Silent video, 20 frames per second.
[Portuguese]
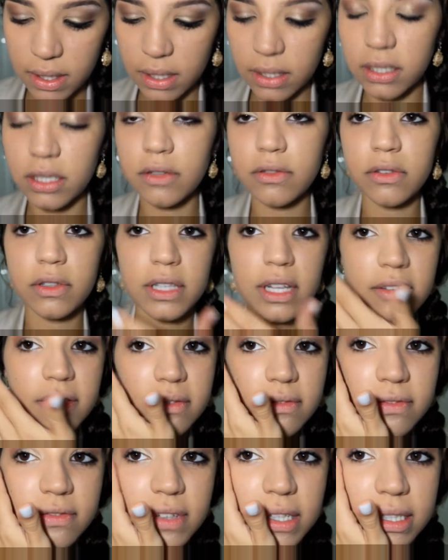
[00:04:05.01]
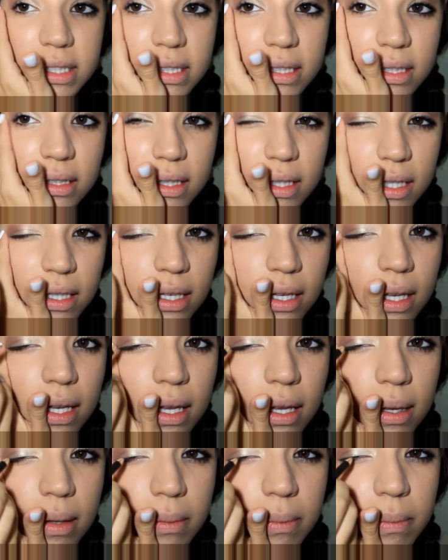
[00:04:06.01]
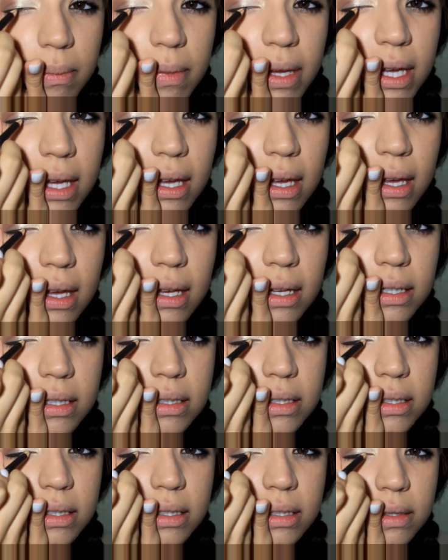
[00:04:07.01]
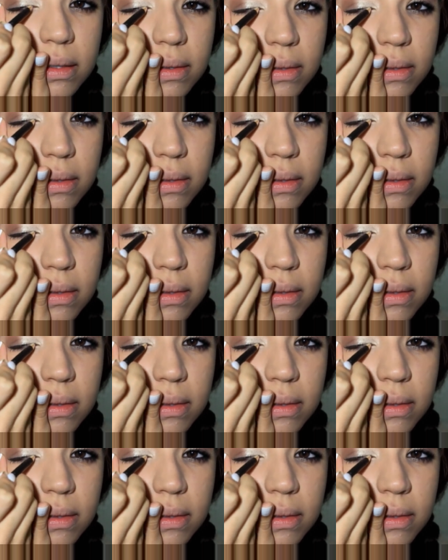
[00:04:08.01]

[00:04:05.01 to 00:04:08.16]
E eu vou estar tá fazendo aqui bem rente.